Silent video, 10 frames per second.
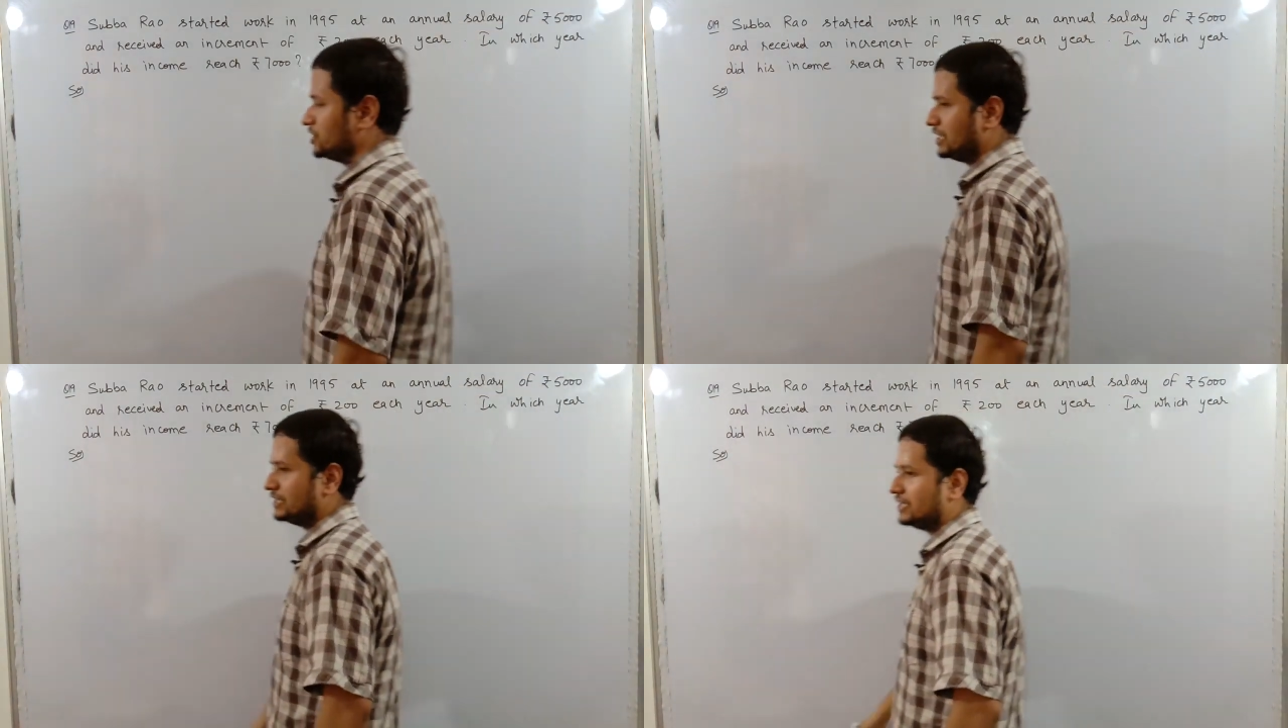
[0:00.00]

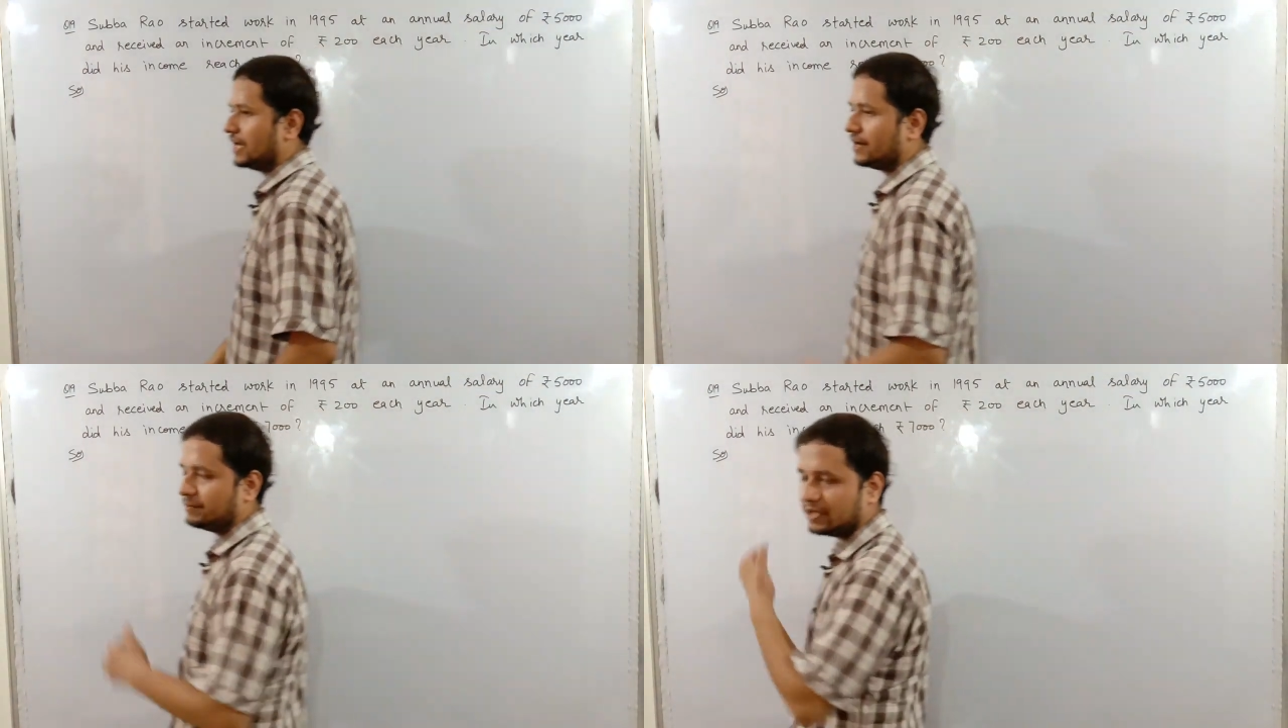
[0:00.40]
लिख दिया
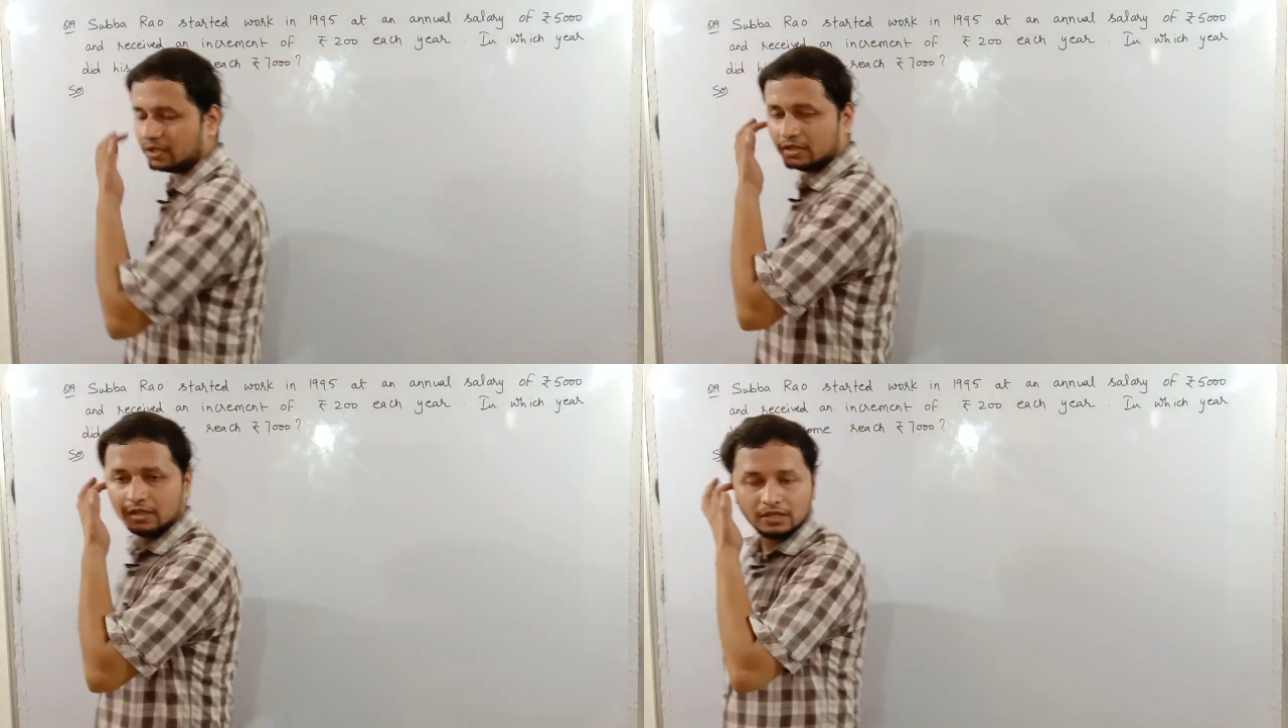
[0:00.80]
यहाँ पे
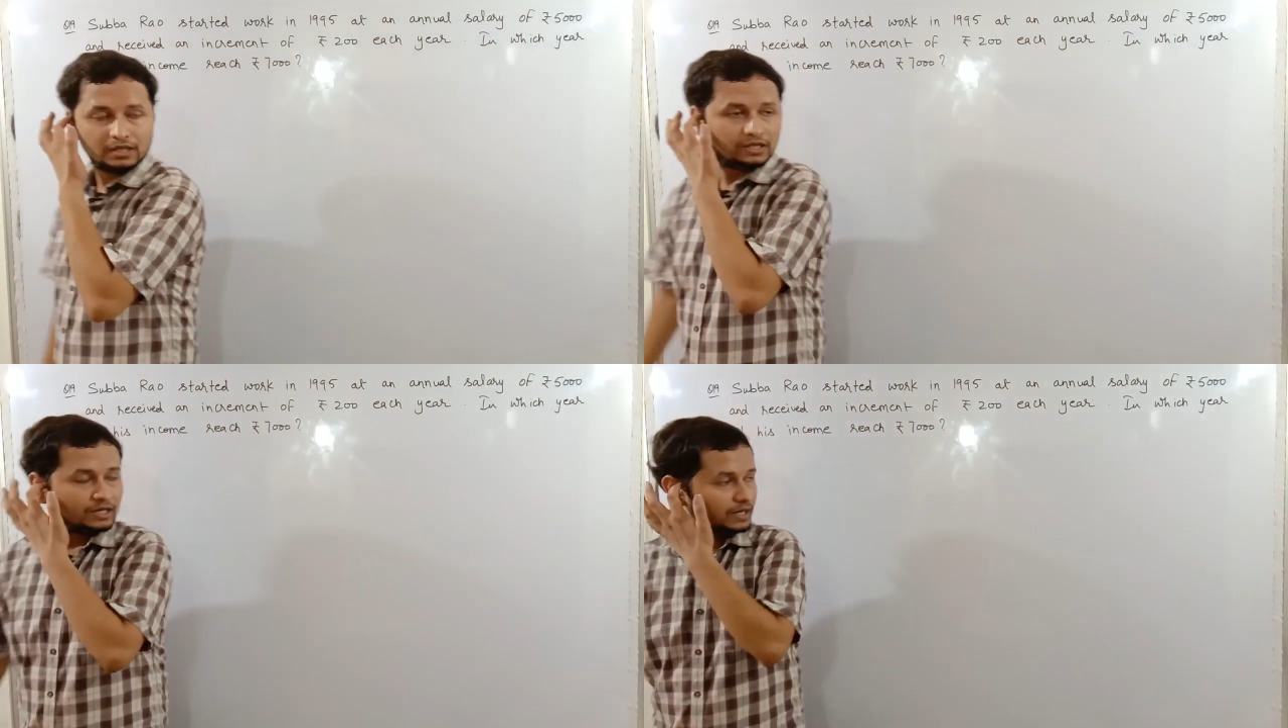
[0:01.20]

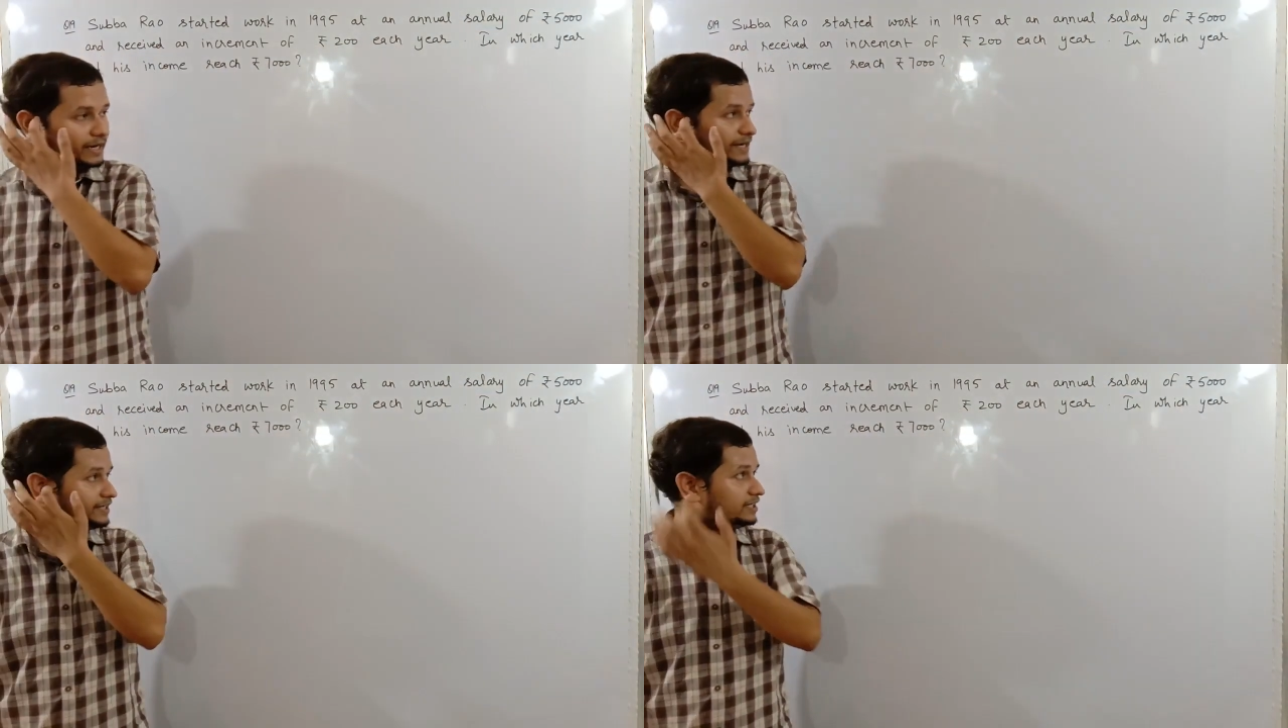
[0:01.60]

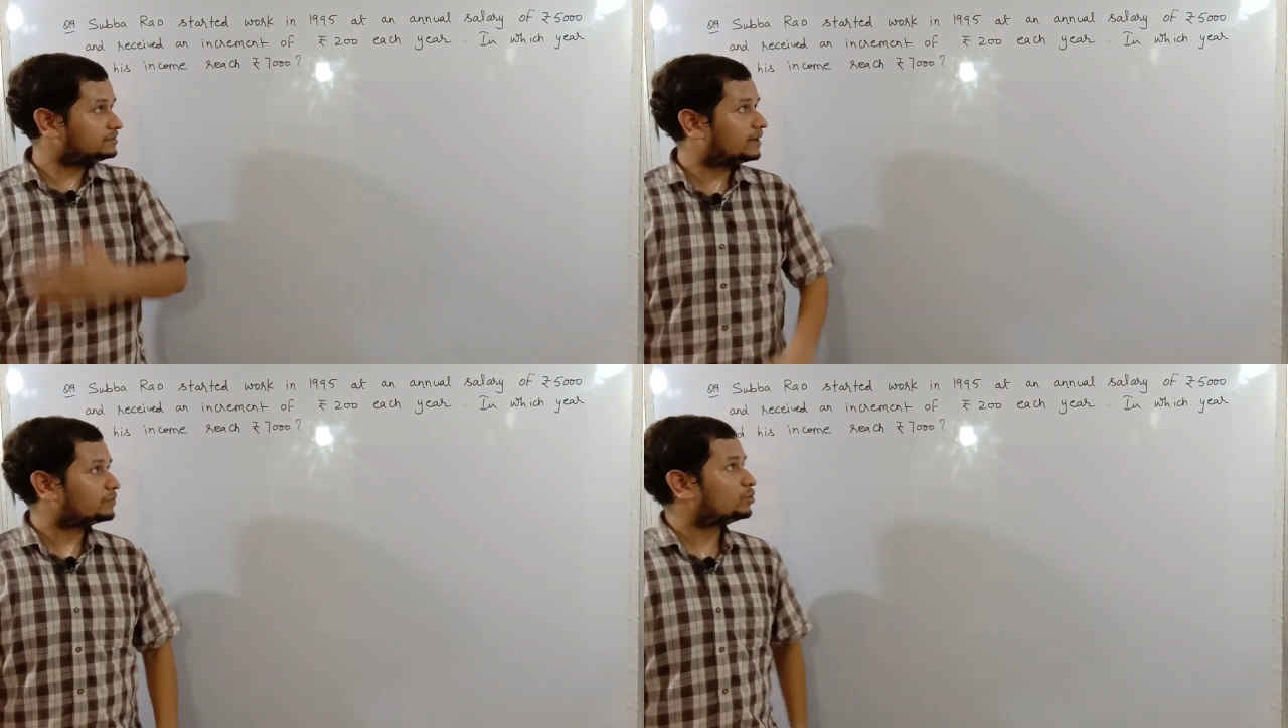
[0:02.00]
नाइनटीन
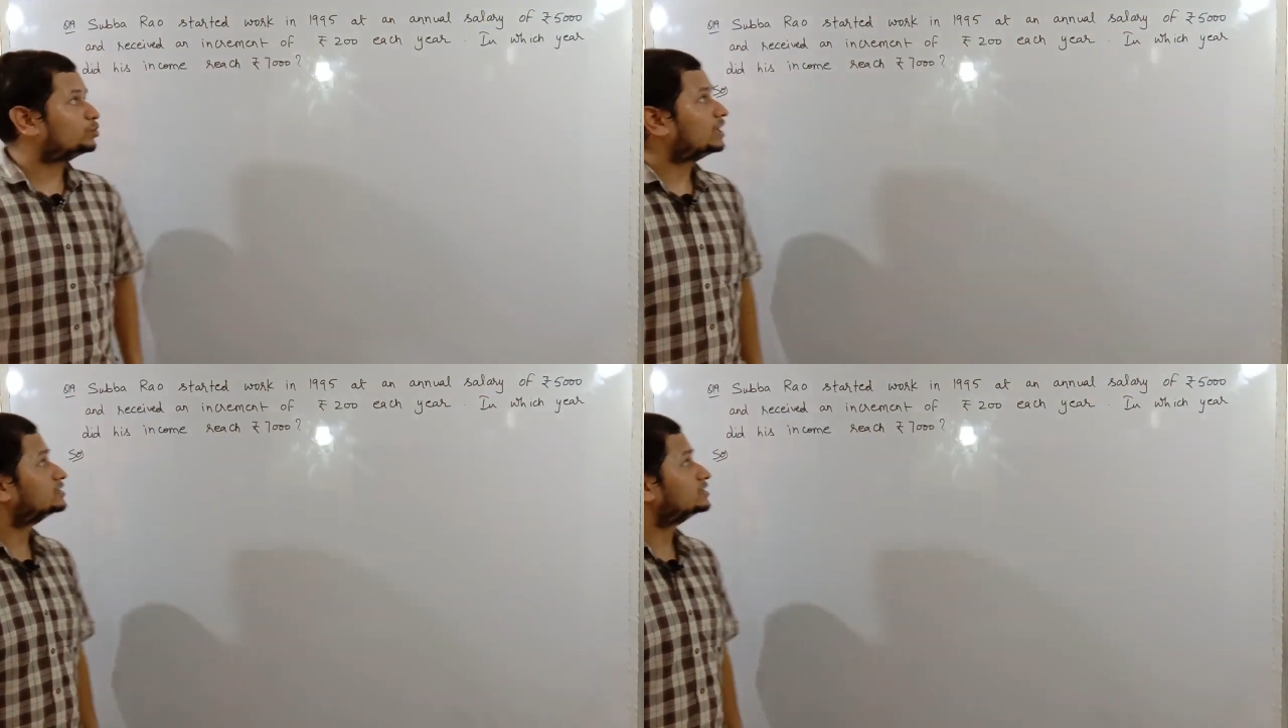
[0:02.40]
में आपको बोला है